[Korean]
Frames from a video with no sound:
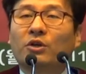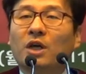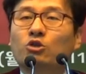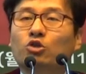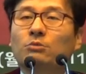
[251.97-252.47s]

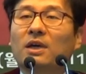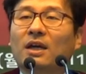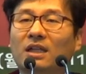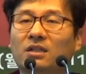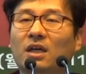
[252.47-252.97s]
예수님의
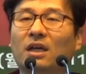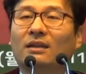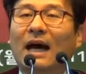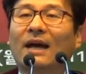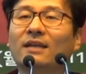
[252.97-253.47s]
가치에
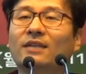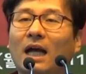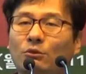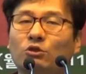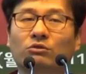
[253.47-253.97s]
나의
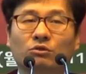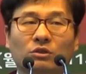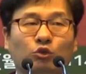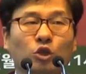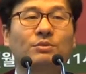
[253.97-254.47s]
삶을
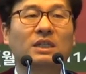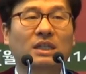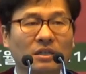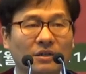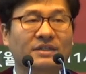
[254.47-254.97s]

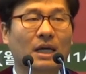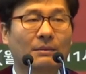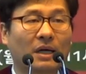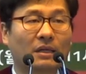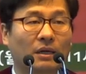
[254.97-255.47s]
투입시키는 것이라 이
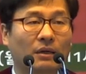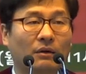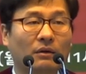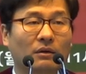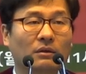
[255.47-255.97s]
말이에요.